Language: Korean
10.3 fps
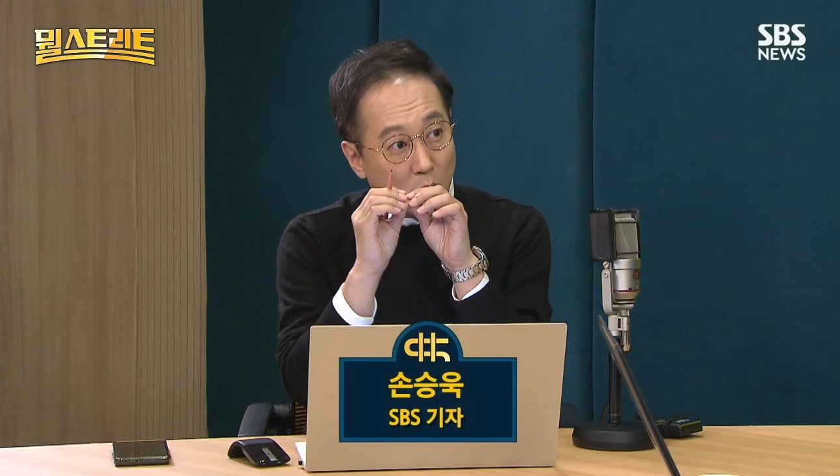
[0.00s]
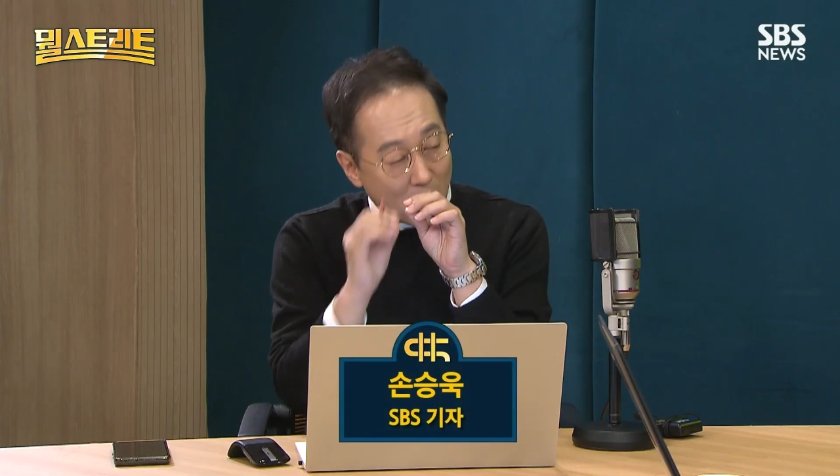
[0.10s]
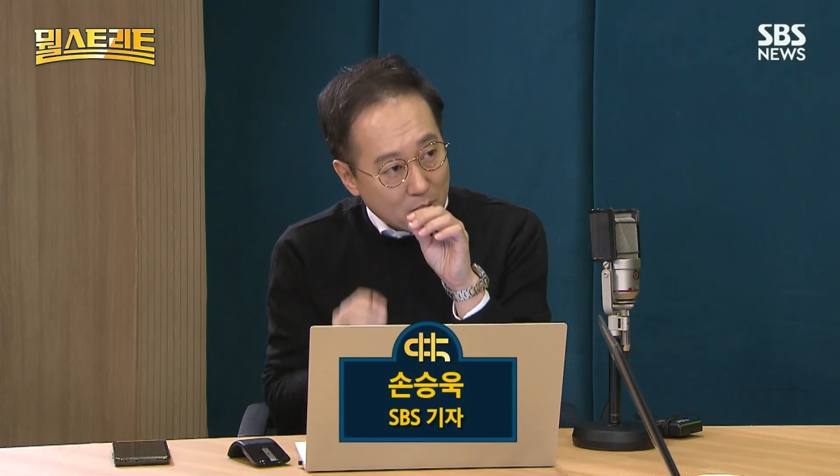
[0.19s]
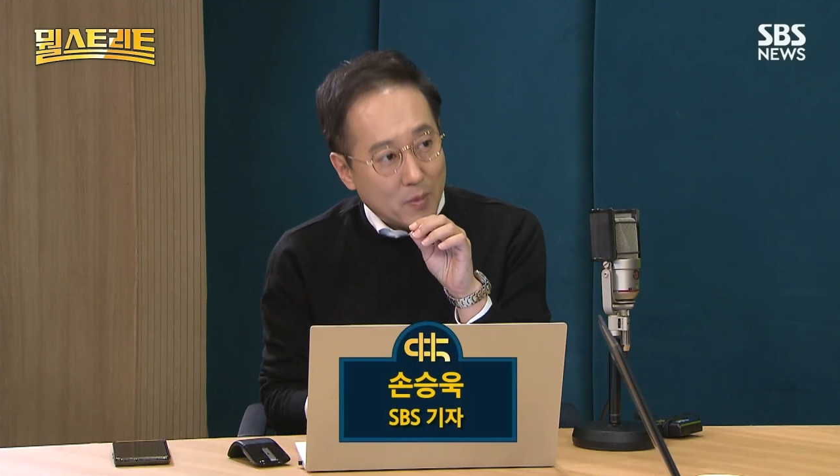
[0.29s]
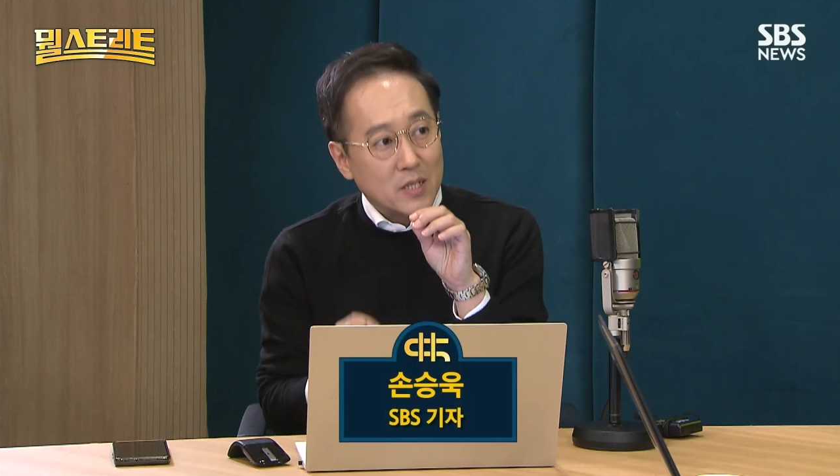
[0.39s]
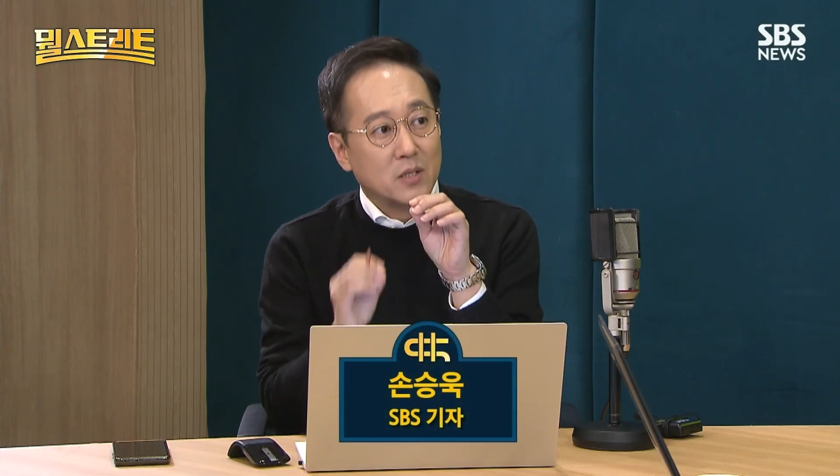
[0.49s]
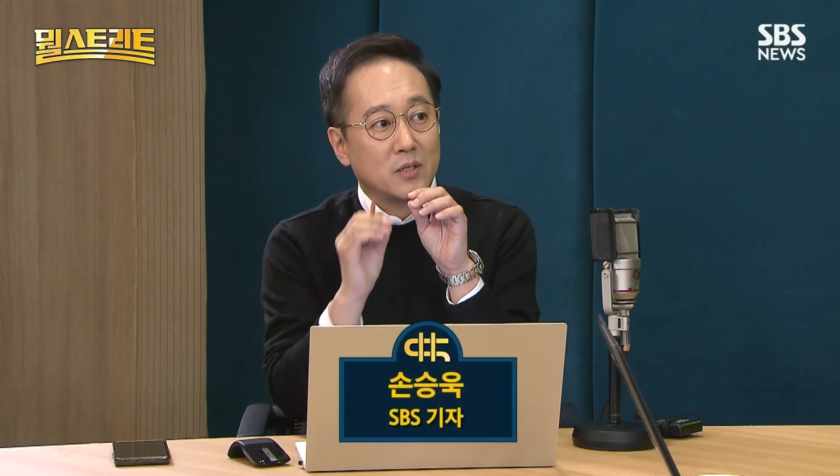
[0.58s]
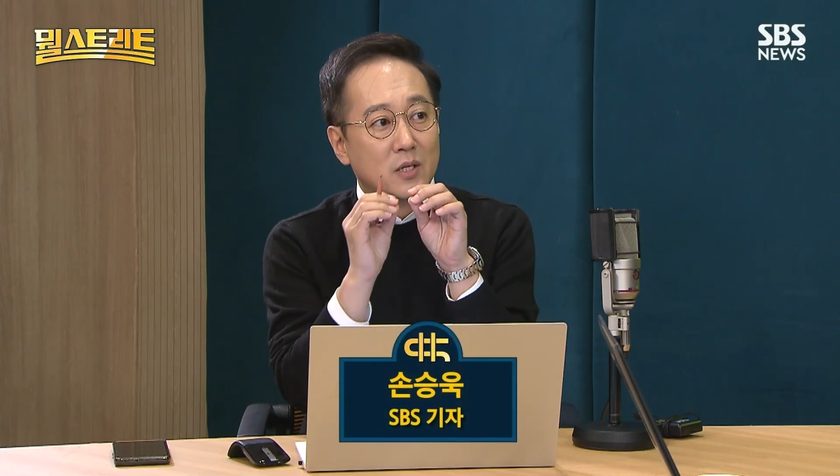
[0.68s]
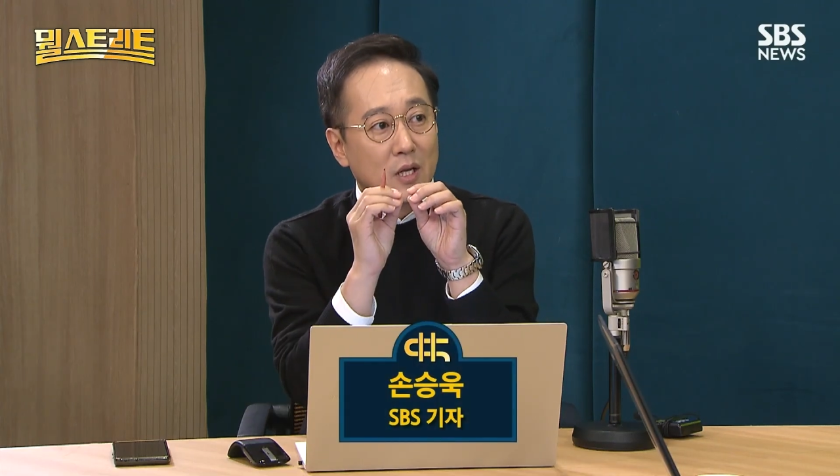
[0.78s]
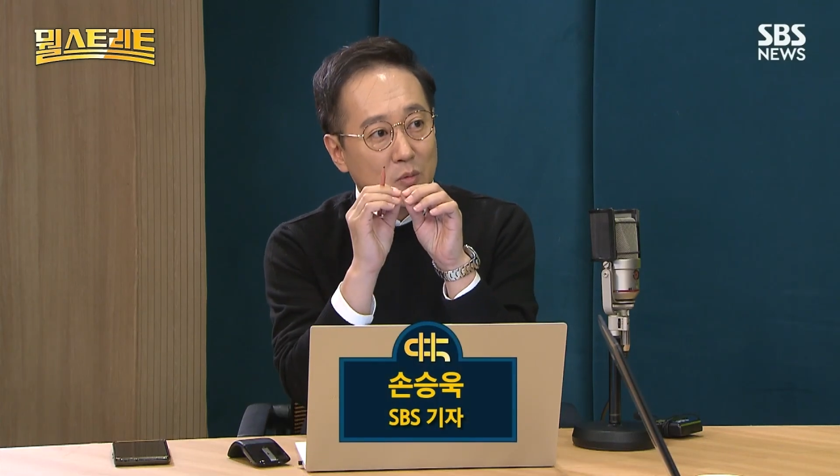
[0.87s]
확
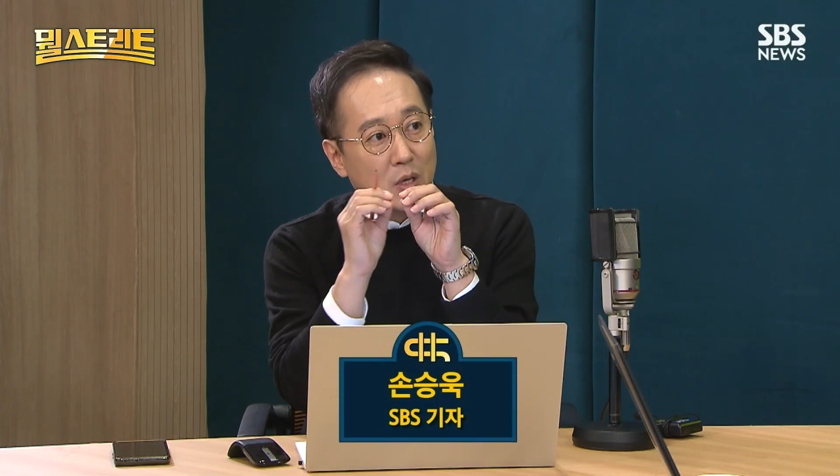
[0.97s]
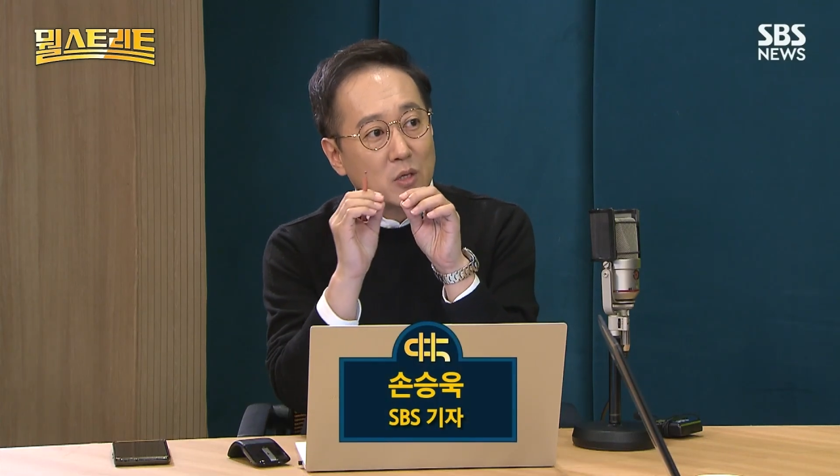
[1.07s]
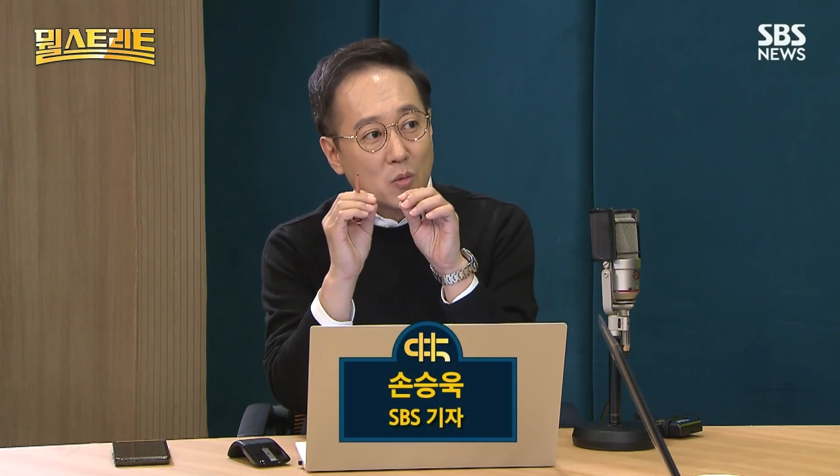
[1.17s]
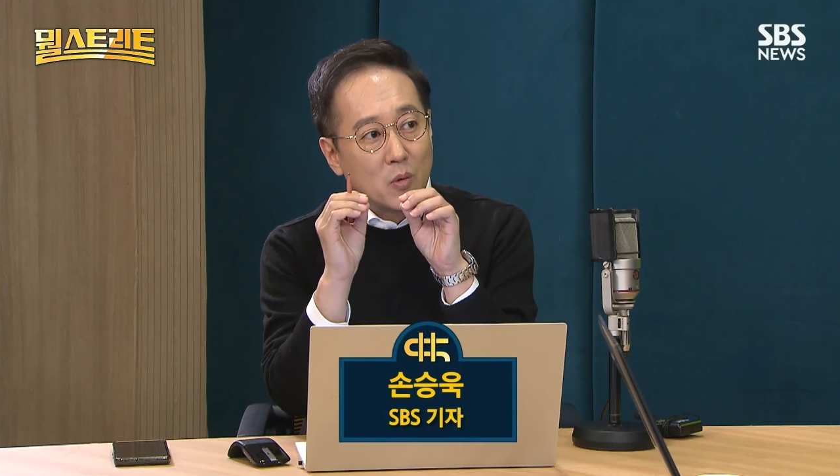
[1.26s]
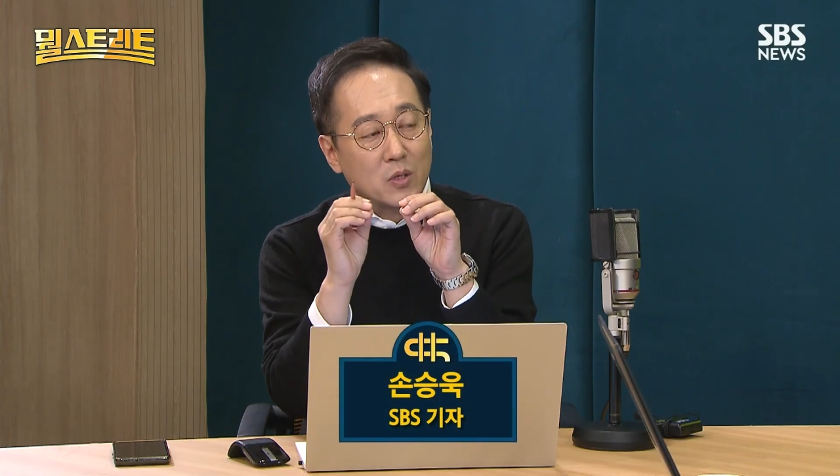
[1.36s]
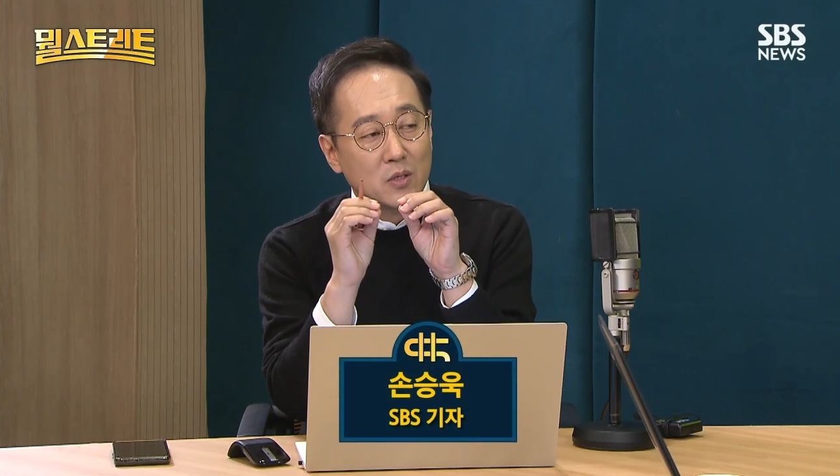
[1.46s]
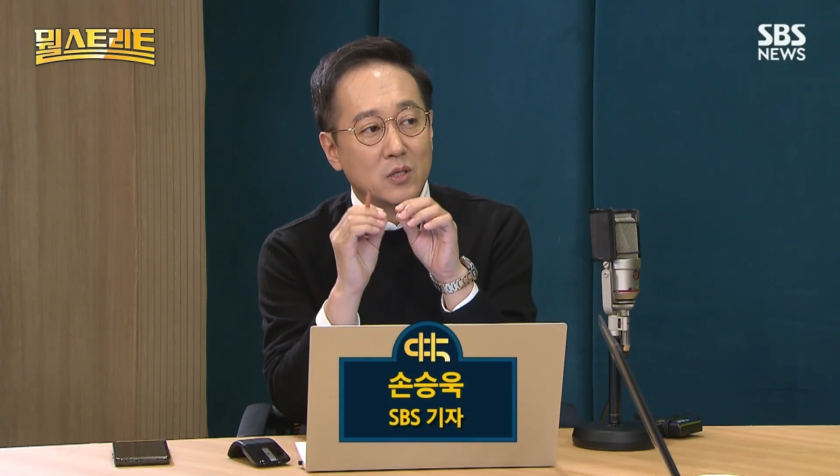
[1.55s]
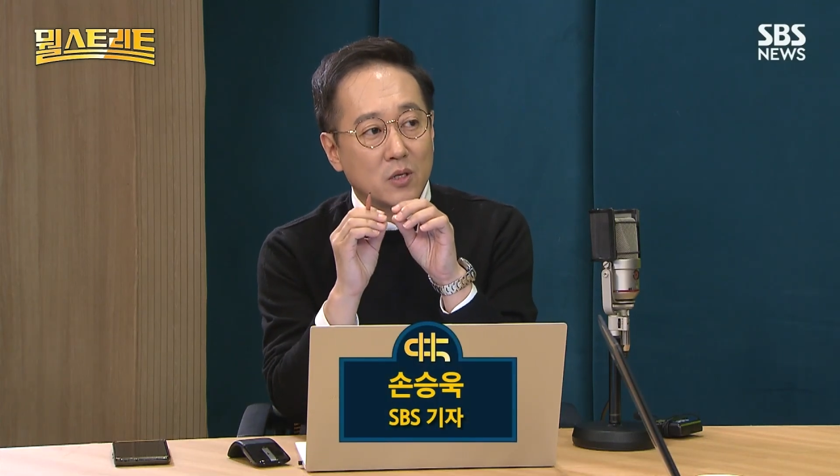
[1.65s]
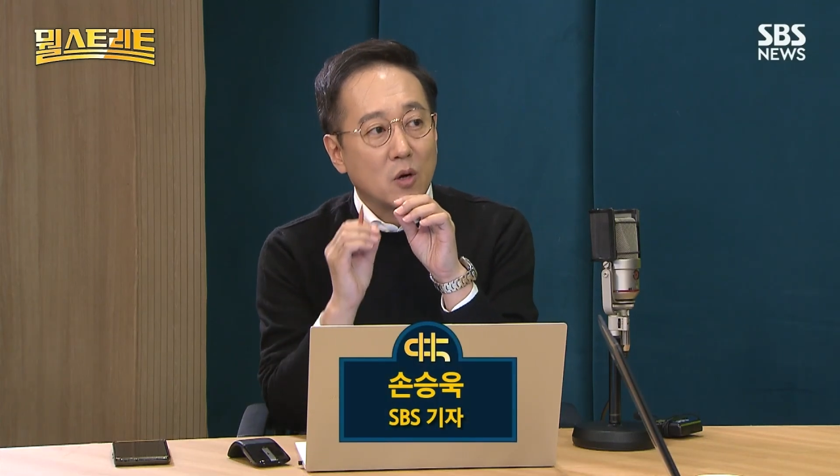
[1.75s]
빠지든지 아니면 계속 버티든지